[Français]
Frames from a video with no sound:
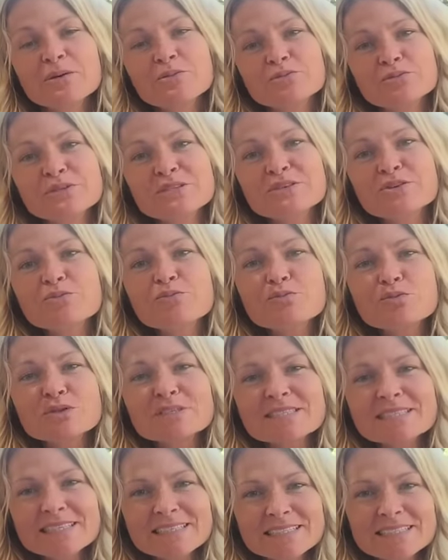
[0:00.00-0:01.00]
puisque pour
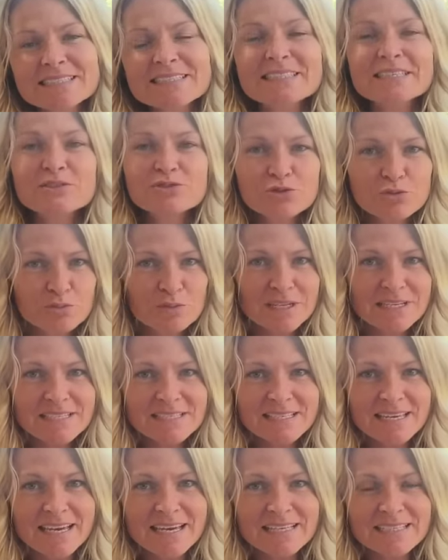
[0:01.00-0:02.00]
cet été
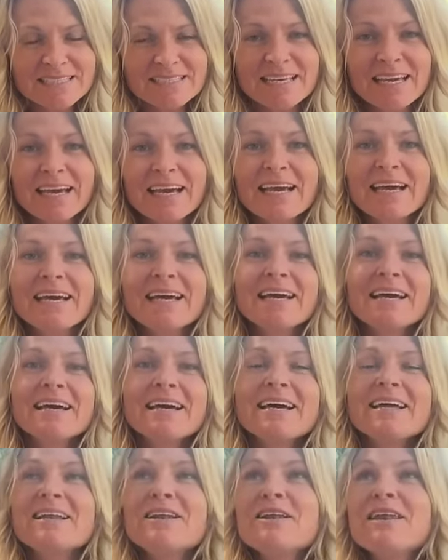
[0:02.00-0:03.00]
2016,
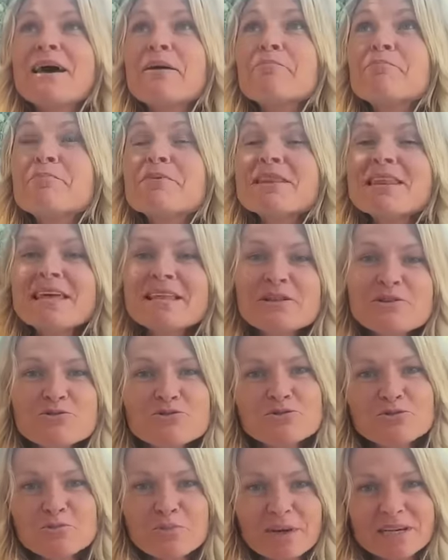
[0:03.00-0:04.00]
la pleine
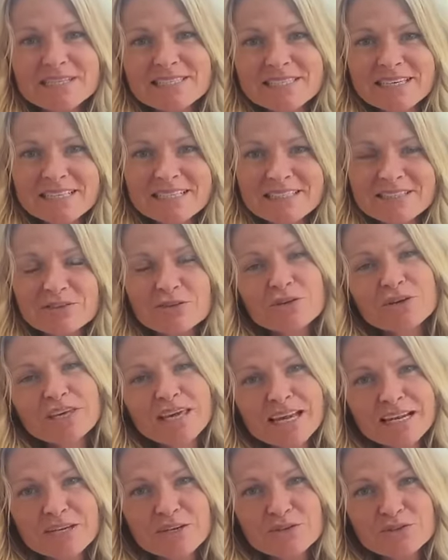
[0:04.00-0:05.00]
lune précède de
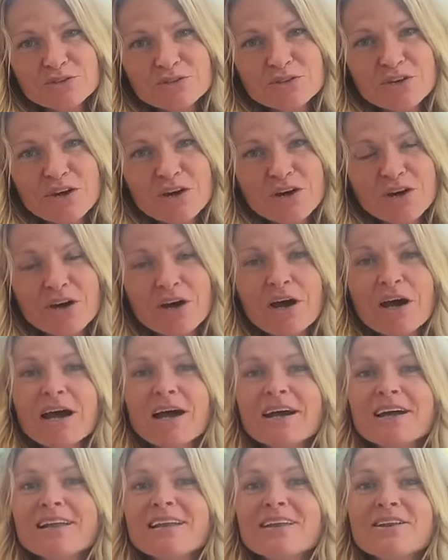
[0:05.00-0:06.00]
quelques heures
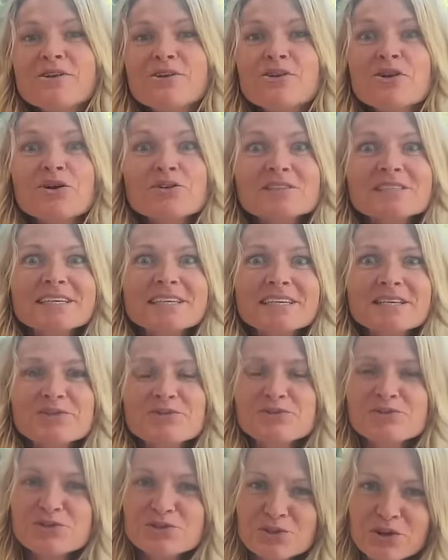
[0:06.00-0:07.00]
l'entrée
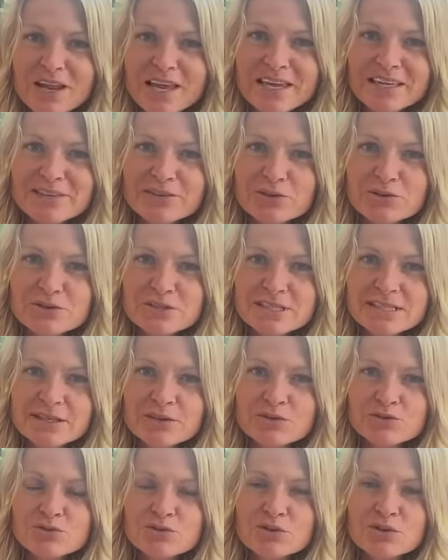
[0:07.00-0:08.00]
du soleil dans le
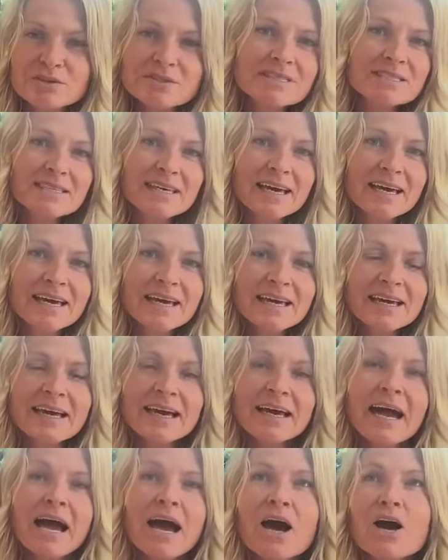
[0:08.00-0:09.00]
signe du cancer.
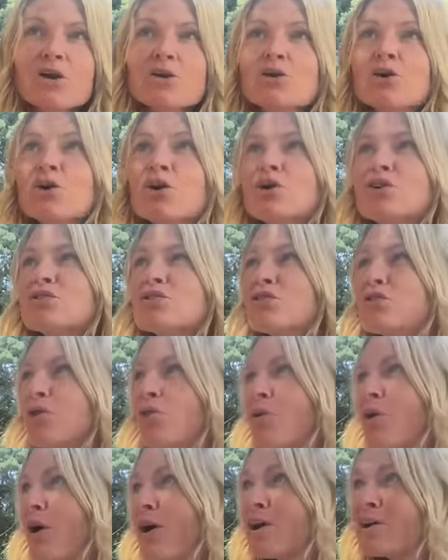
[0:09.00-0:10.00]
Un grande
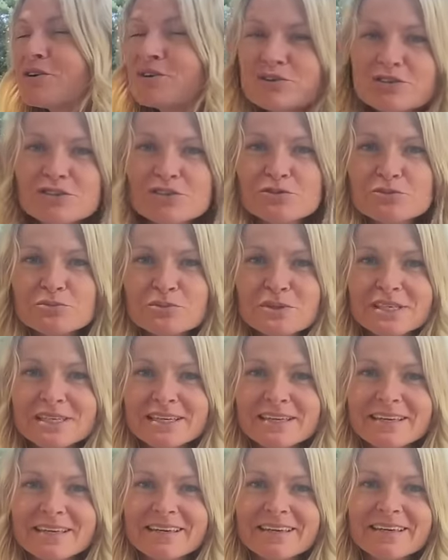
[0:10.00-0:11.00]
croix
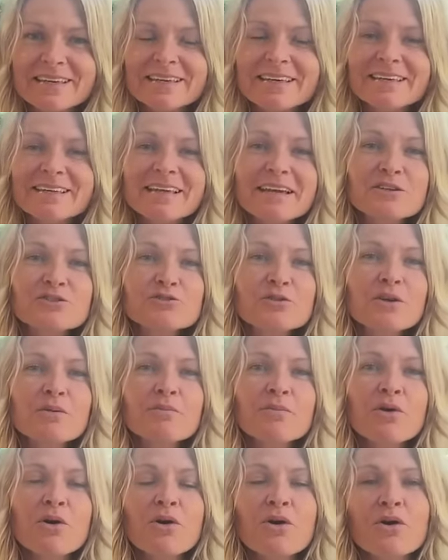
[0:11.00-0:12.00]
cosmique est, est,
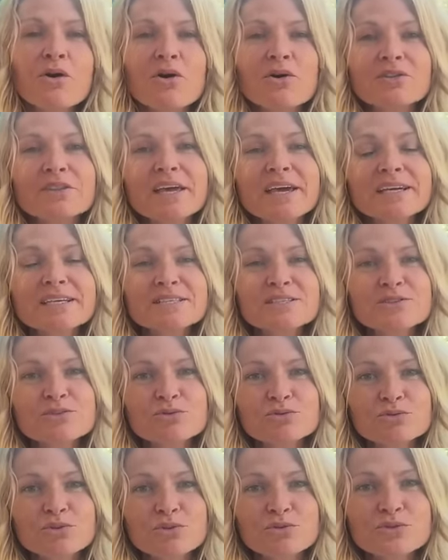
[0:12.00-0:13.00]
actuellement en
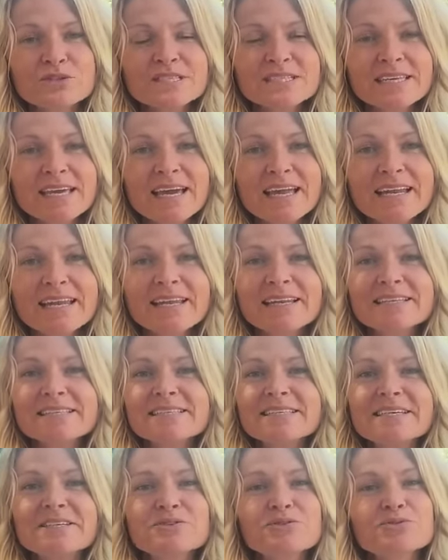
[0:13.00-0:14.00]
action dans le ciel. Elle
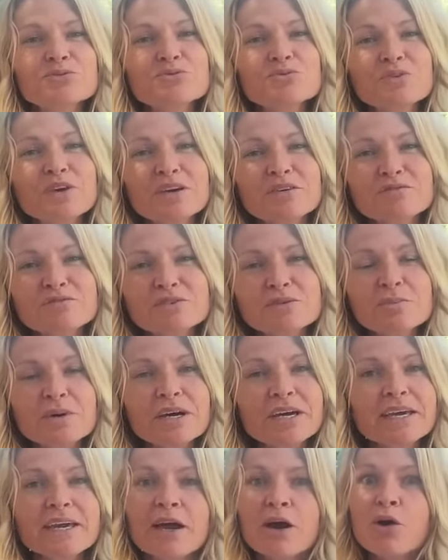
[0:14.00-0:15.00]
essaye de nous faire
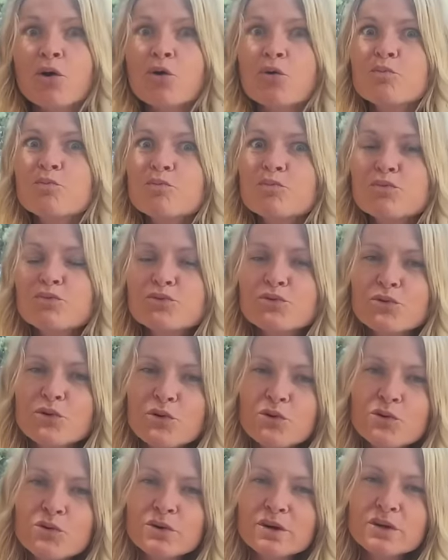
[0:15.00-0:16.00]
vibrer au plus
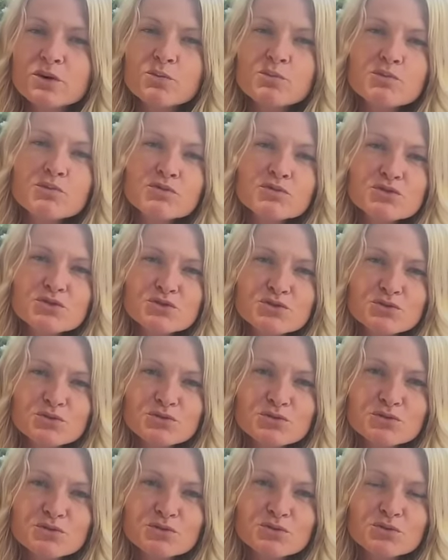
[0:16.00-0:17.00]
haut et au plus
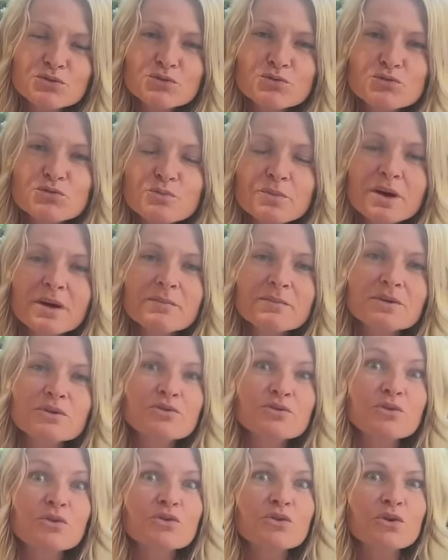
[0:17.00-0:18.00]
juste de nous-mêmes et
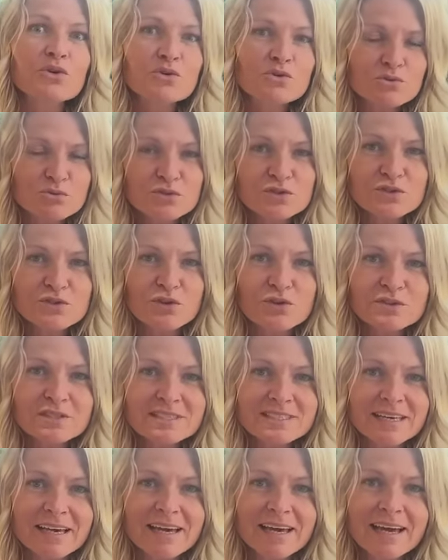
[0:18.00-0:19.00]
de notre
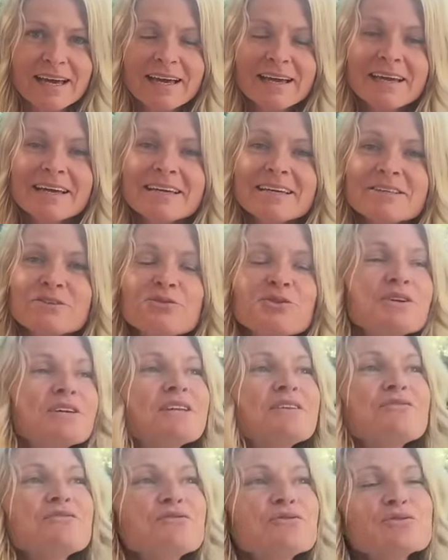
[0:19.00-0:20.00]
conscience. Et donc
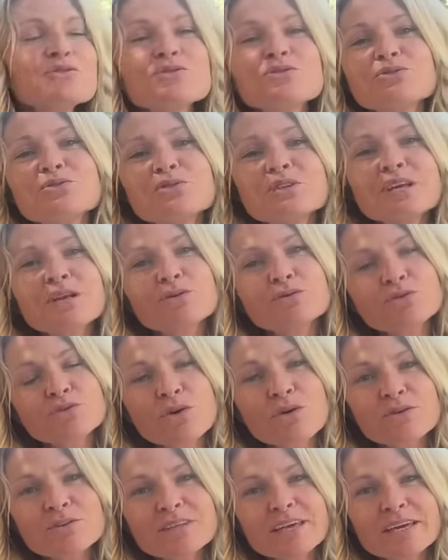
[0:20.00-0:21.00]
il faut se donner le
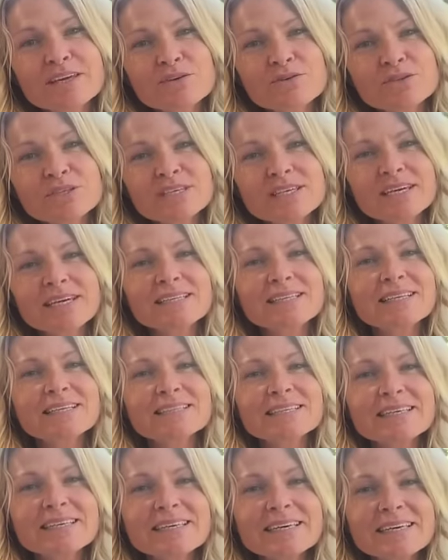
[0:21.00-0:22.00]
temps d'accueillir et
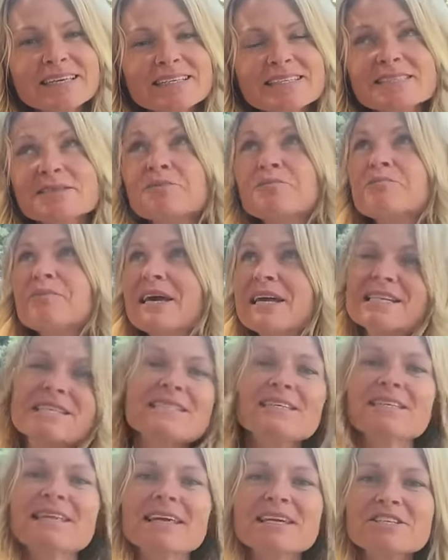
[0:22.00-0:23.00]
d'intégrer ces
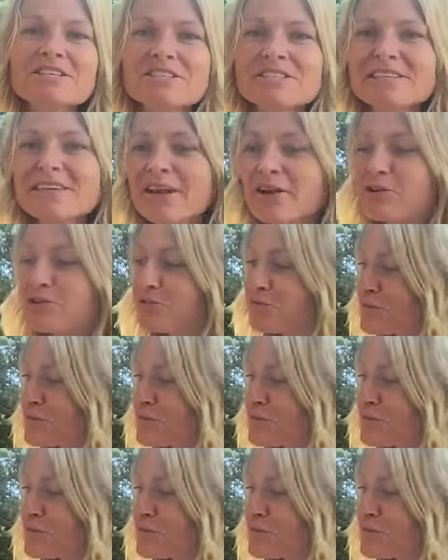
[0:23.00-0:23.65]
belles énergies. Alors